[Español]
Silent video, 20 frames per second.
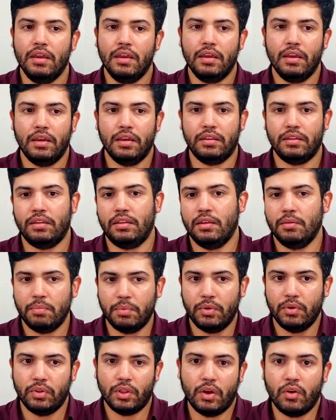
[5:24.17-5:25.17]
este
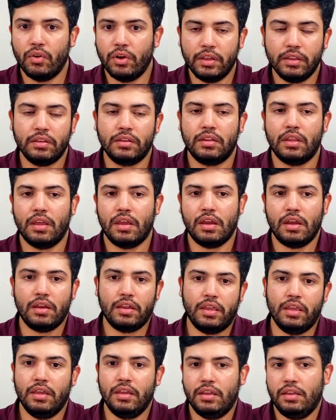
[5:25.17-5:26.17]
protagonista
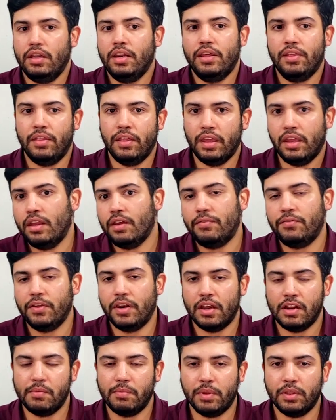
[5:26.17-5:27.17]
que lidera
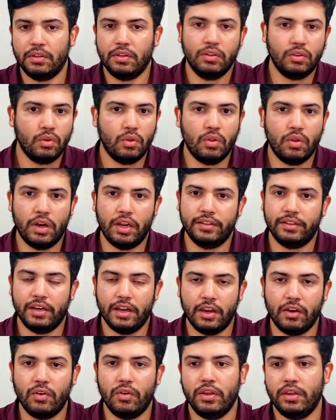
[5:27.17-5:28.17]
finalmente todo el
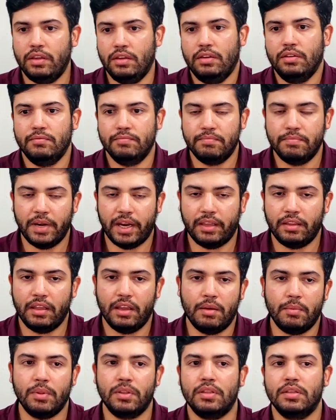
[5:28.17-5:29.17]
atraco y que
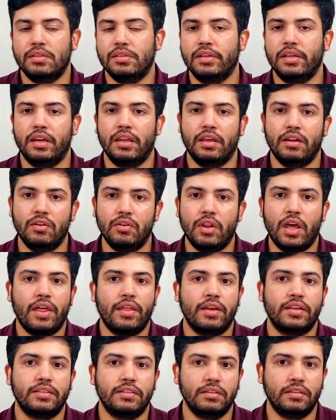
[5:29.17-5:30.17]
prácticamente sin él nada
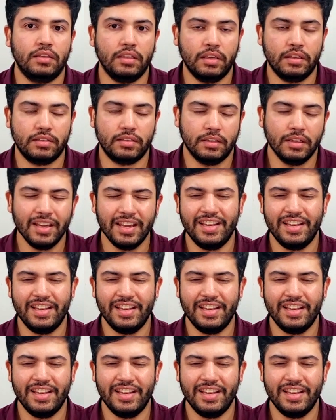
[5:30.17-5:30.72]
existiese.